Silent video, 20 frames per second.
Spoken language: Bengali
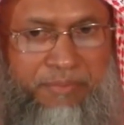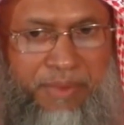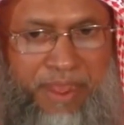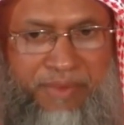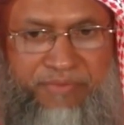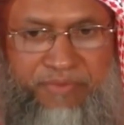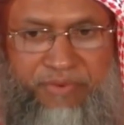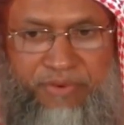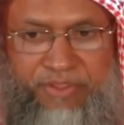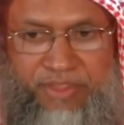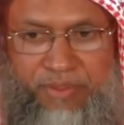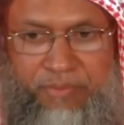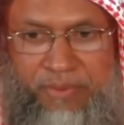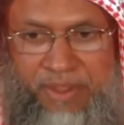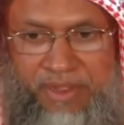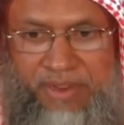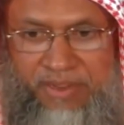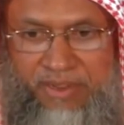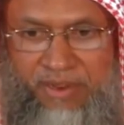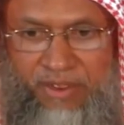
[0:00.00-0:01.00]
মাফ করতে
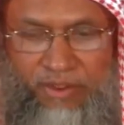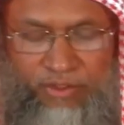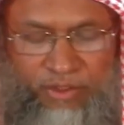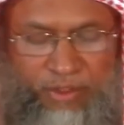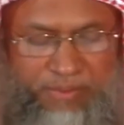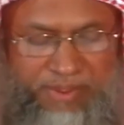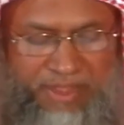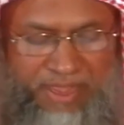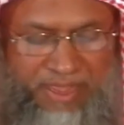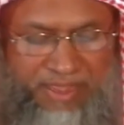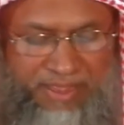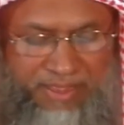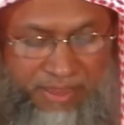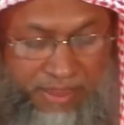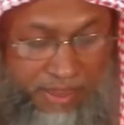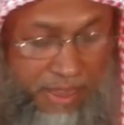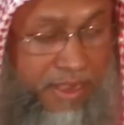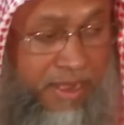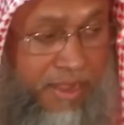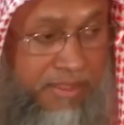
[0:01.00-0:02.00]
পারেন অথবা
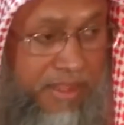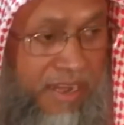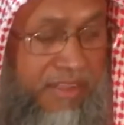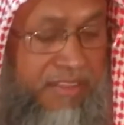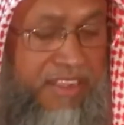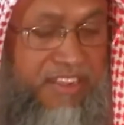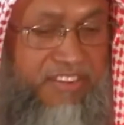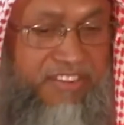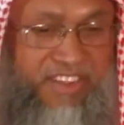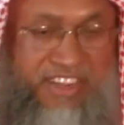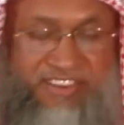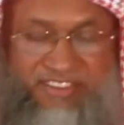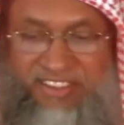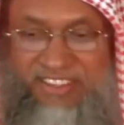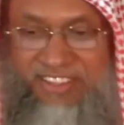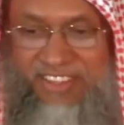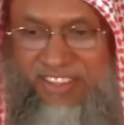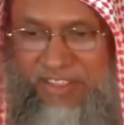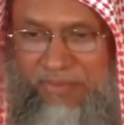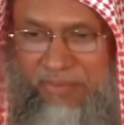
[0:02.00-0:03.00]
আল্লাহ তালা তাকে
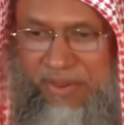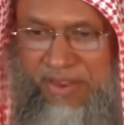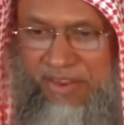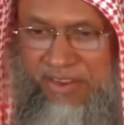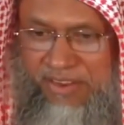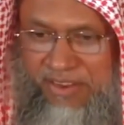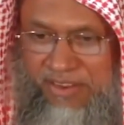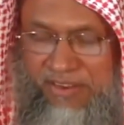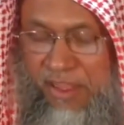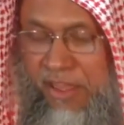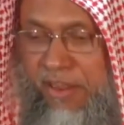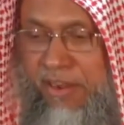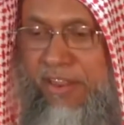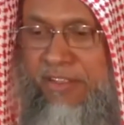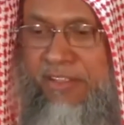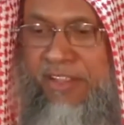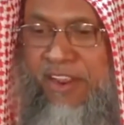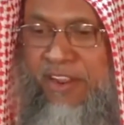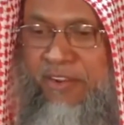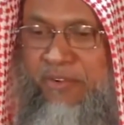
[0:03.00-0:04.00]
শাস্তি দিতে পারেন এটা
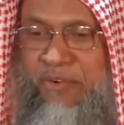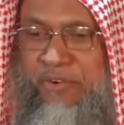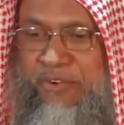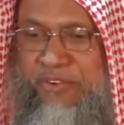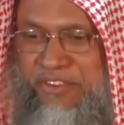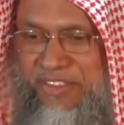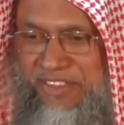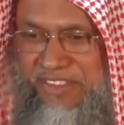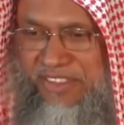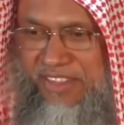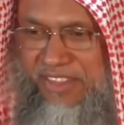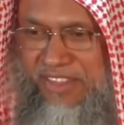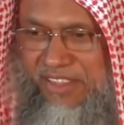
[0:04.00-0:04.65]
আল্লাহ তালার খুশি